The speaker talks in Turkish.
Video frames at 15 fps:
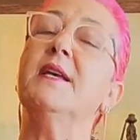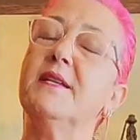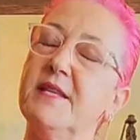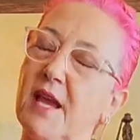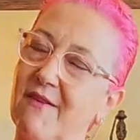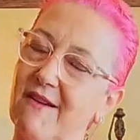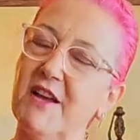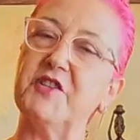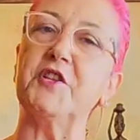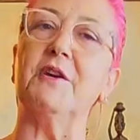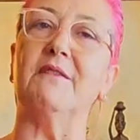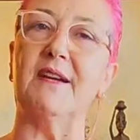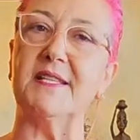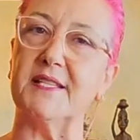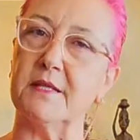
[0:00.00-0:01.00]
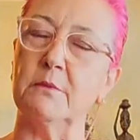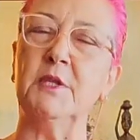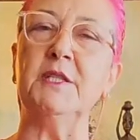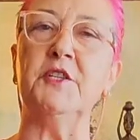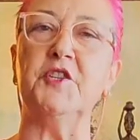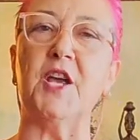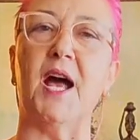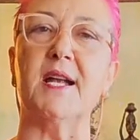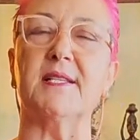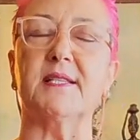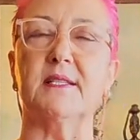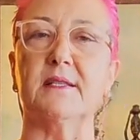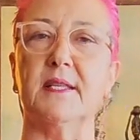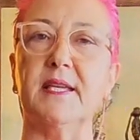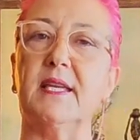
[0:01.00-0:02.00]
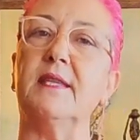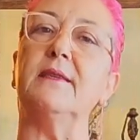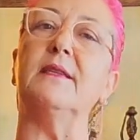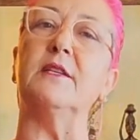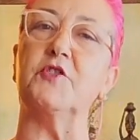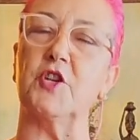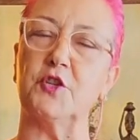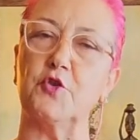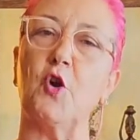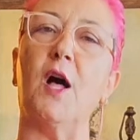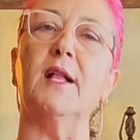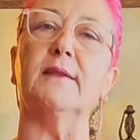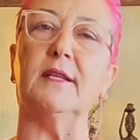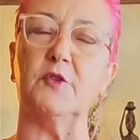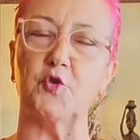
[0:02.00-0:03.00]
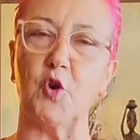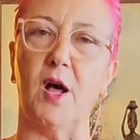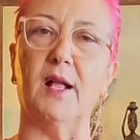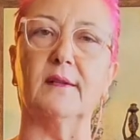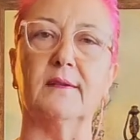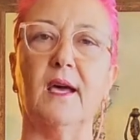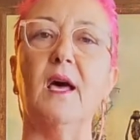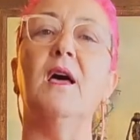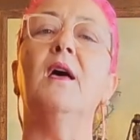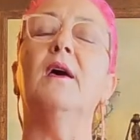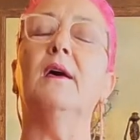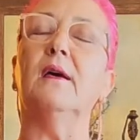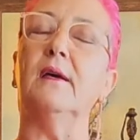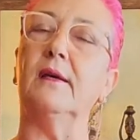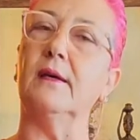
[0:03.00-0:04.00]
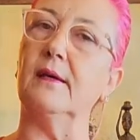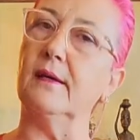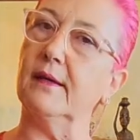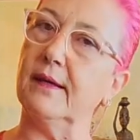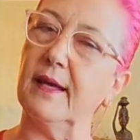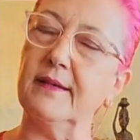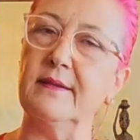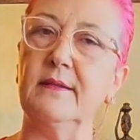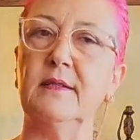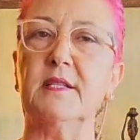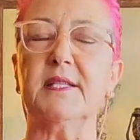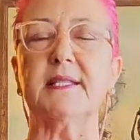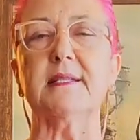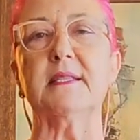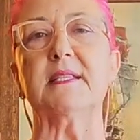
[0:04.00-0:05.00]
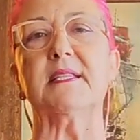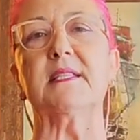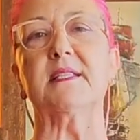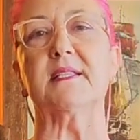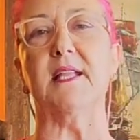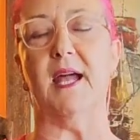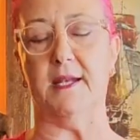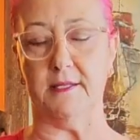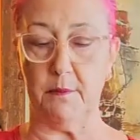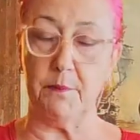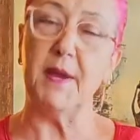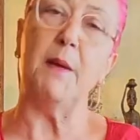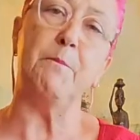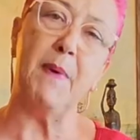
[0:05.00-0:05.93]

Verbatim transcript: Yavaş yavaş yavaş zaman içerisinde gittikçe çoğalta çoğalta e, edinirsiniz sizler de.